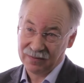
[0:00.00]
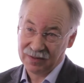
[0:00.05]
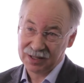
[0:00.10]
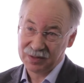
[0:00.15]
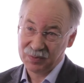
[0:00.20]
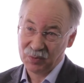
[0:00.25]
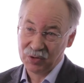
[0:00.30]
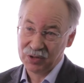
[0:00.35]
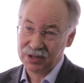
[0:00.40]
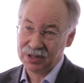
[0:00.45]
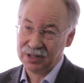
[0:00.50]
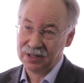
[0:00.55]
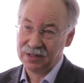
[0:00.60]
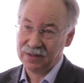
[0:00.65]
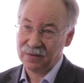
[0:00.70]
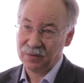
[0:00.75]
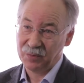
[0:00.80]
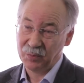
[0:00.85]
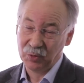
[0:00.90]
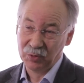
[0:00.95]
Возможно,
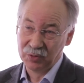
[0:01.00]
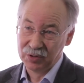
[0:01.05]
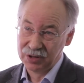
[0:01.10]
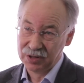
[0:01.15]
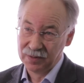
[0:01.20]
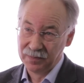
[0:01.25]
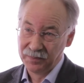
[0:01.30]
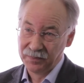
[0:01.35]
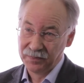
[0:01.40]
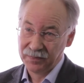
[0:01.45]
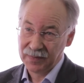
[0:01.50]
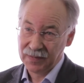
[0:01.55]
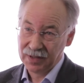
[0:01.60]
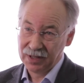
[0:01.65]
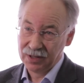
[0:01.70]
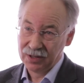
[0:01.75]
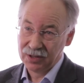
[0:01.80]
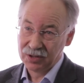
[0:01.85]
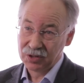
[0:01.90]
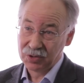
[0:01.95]
в будущем
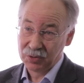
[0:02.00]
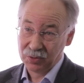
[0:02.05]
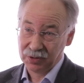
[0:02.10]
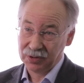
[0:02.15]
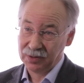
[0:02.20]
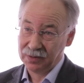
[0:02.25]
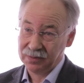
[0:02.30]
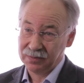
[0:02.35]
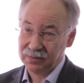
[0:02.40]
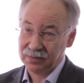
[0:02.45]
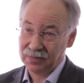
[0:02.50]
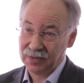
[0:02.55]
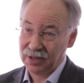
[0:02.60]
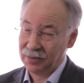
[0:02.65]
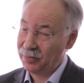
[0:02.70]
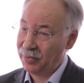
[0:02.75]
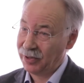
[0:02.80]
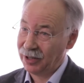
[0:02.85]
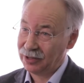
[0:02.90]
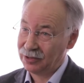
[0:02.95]
что-то
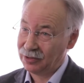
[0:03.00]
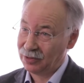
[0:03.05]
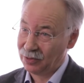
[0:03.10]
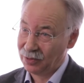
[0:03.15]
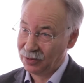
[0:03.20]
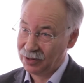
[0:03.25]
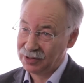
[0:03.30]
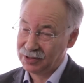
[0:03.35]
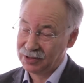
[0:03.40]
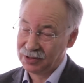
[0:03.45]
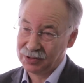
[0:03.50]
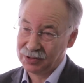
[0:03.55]
нам приоткроется,